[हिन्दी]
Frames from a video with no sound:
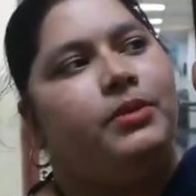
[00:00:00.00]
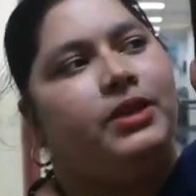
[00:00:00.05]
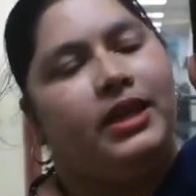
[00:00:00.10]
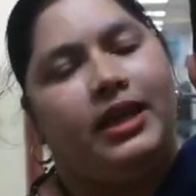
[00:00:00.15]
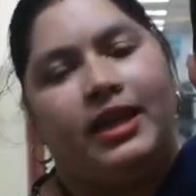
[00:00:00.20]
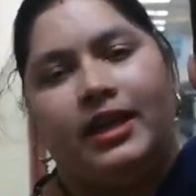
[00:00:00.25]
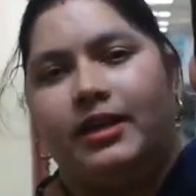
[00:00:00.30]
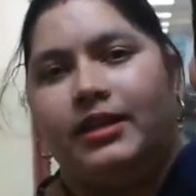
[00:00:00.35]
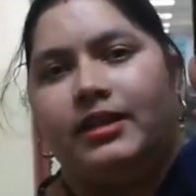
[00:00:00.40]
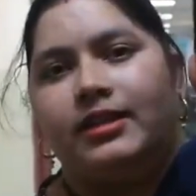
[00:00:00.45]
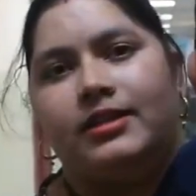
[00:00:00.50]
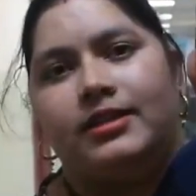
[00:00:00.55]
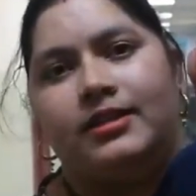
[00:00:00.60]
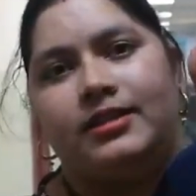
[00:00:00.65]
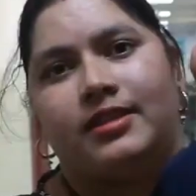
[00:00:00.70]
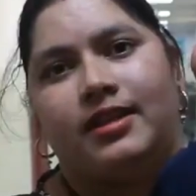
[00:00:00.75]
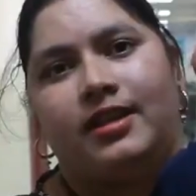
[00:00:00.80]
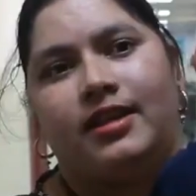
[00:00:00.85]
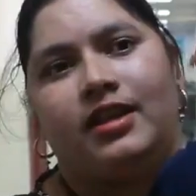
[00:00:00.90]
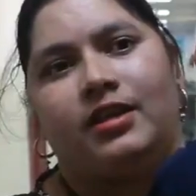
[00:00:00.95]
अब ये है
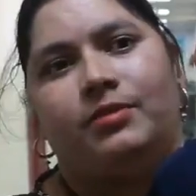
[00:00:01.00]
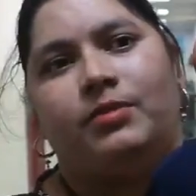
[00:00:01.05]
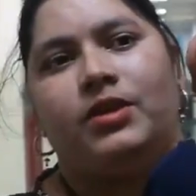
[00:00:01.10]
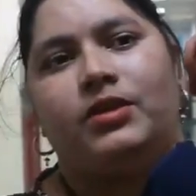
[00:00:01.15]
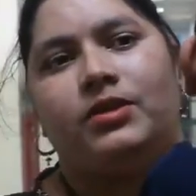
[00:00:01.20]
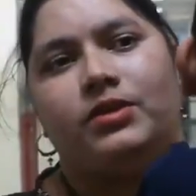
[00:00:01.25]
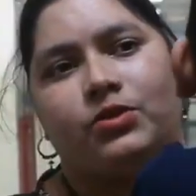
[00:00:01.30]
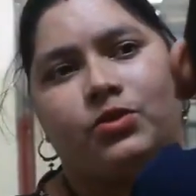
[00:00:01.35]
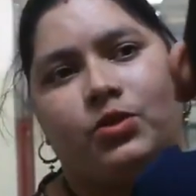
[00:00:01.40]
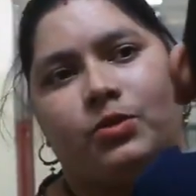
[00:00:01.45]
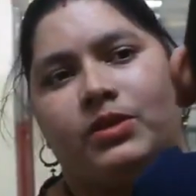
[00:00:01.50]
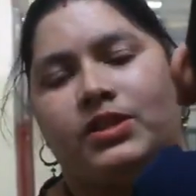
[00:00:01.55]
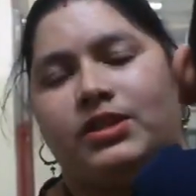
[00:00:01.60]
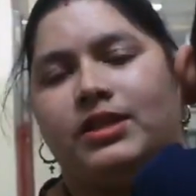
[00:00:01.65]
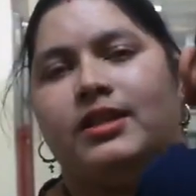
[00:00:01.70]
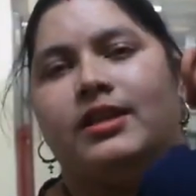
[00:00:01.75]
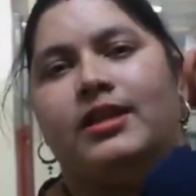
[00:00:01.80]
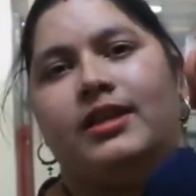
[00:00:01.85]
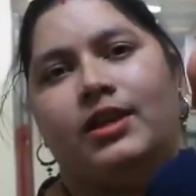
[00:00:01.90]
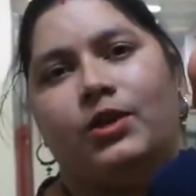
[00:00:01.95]
इसका लगभग इसको
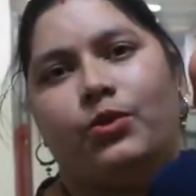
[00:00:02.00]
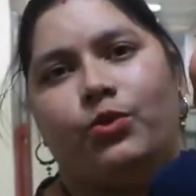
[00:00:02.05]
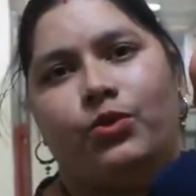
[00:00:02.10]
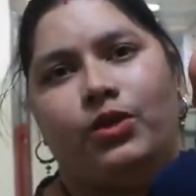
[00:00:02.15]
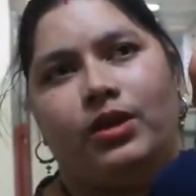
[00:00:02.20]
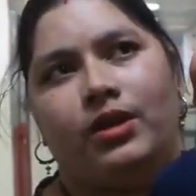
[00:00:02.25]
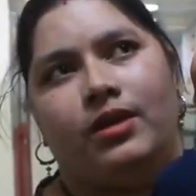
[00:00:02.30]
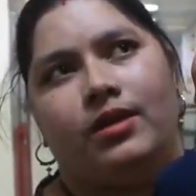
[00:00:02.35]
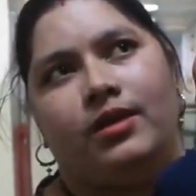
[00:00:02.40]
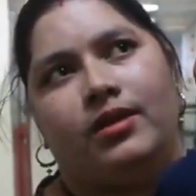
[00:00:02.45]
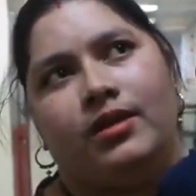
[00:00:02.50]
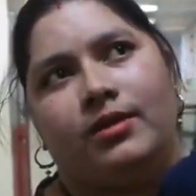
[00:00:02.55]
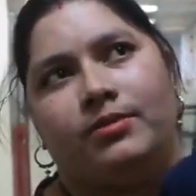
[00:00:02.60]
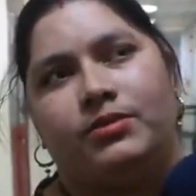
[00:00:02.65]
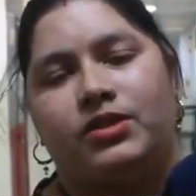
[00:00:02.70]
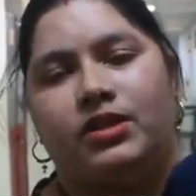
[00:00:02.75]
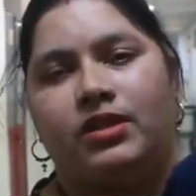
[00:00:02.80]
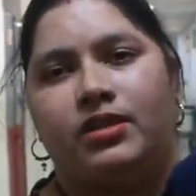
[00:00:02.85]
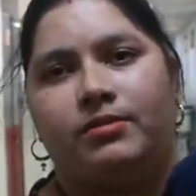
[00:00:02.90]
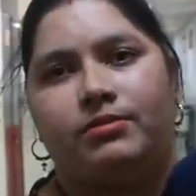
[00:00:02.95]
मशीन लगी हुई
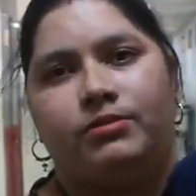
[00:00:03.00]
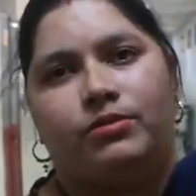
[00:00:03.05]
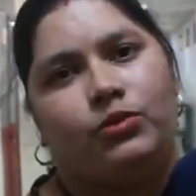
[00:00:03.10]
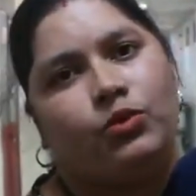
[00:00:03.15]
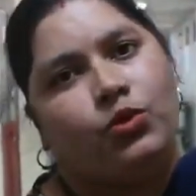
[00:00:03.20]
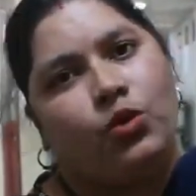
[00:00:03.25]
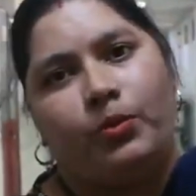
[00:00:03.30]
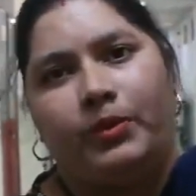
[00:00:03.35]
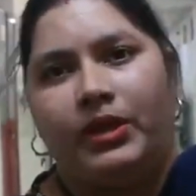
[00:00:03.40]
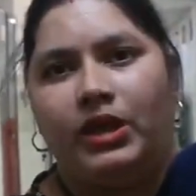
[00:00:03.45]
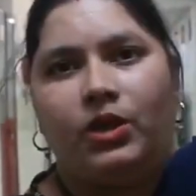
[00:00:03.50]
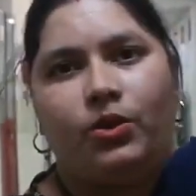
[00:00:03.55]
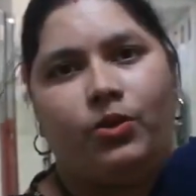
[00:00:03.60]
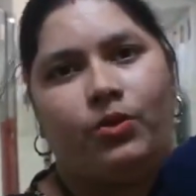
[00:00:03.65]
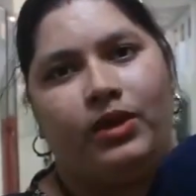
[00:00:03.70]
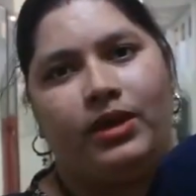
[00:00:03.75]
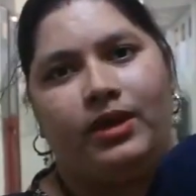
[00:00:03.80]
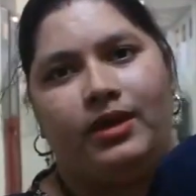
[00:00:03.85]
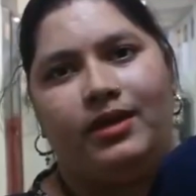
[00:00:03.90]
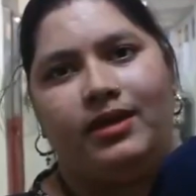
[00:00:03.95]
कम से कम दो महीने हो
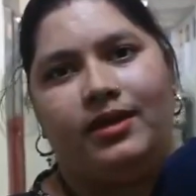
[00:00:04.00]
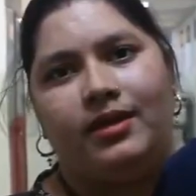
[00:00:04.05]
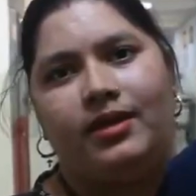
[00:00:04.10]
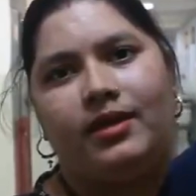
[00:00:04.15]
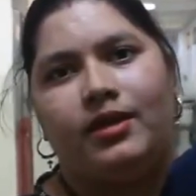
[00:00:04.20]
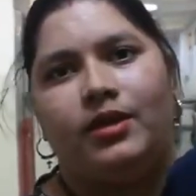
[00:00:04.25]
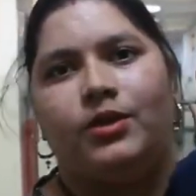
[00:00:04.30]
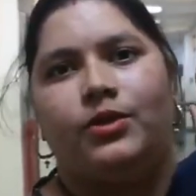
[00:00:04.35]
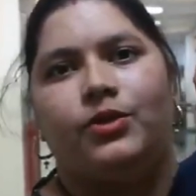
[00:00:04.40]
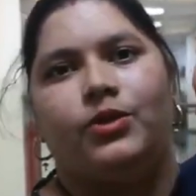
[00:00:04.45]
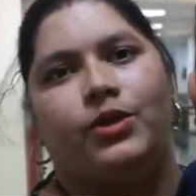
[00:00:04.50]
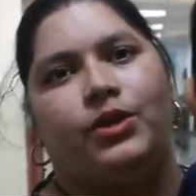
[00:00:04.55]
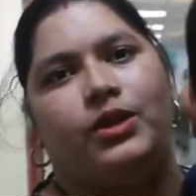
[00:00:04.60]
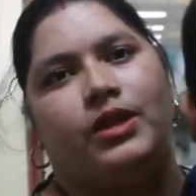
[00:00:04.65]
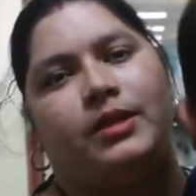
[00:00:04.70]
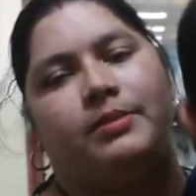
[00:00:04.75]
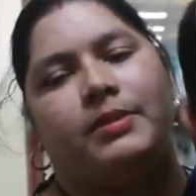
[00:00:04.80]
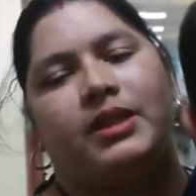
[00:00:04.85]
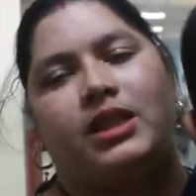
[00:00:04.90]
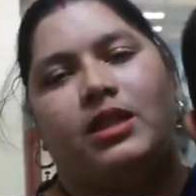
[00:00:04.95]
गए हैं तो
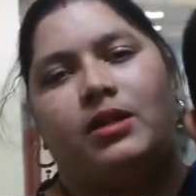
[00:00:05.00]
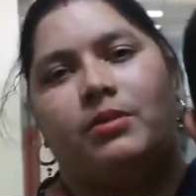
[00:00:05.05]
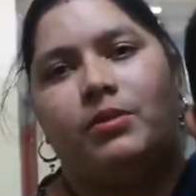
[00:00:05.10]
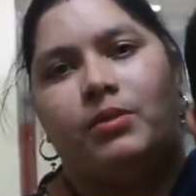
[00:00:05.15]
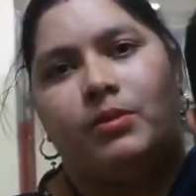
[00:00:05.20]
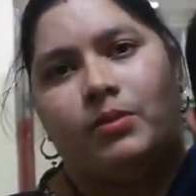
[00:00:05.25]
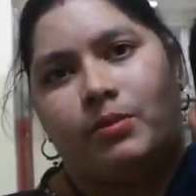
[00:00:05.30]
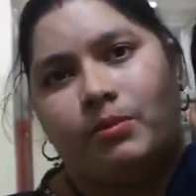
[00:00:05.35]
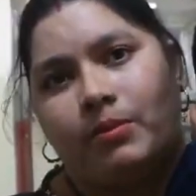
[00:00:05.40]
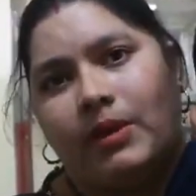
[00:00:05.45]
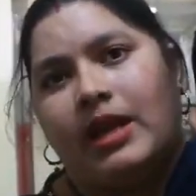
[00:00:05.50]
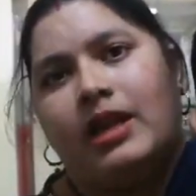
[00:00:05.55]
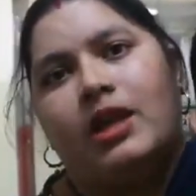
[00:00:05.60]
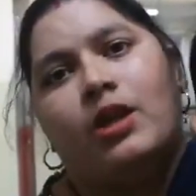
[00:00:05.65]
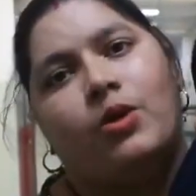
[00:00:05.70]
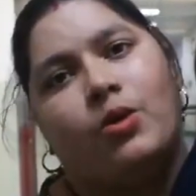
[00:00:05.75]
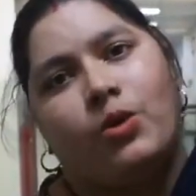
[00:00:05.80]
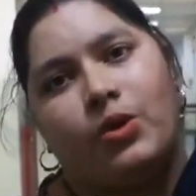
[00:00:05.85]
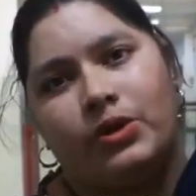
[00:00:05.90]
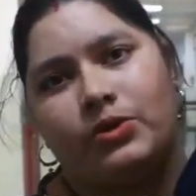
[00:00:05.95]
ये मतलब
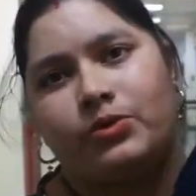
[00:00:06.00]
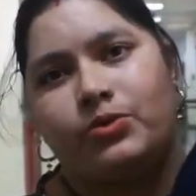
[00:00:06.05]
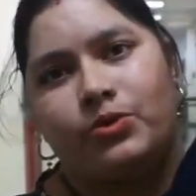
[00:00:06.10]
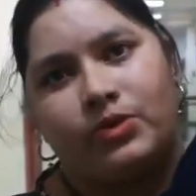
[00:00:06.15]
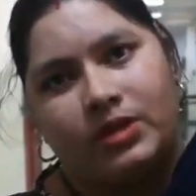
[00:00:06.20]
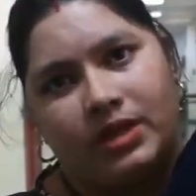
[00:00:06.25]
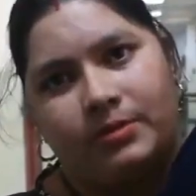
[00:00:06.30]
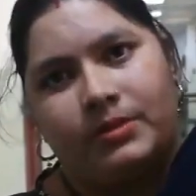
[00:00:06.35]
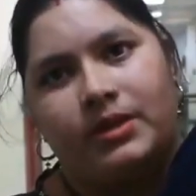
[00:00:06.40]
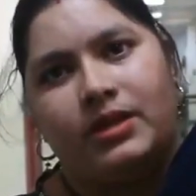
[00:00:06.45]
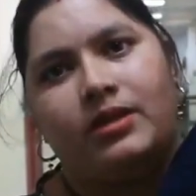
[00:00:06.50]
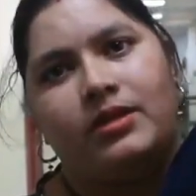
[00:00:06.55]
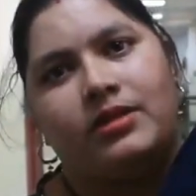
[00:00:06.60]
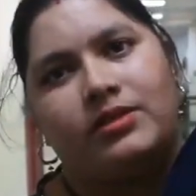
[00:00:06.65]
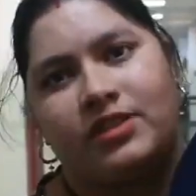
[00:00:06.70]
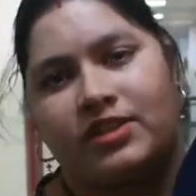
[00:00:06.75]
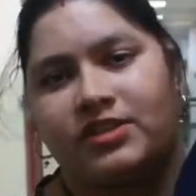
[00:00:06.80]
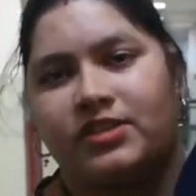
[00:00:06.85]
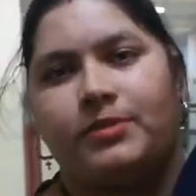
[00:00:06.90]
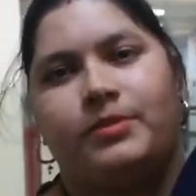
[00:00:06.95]
पहले अकॉर्डिंग सुनने
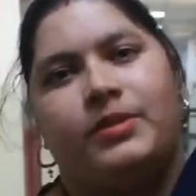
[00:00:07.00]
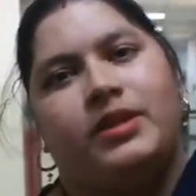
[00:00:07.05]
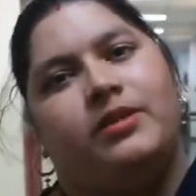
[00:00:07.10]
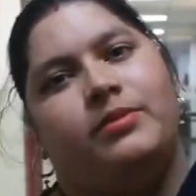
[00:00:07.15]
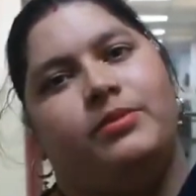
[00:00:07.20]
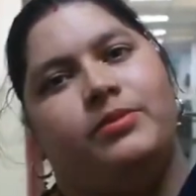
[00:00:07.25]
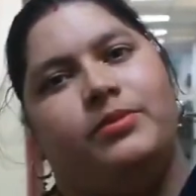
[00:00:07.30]
में सक्षम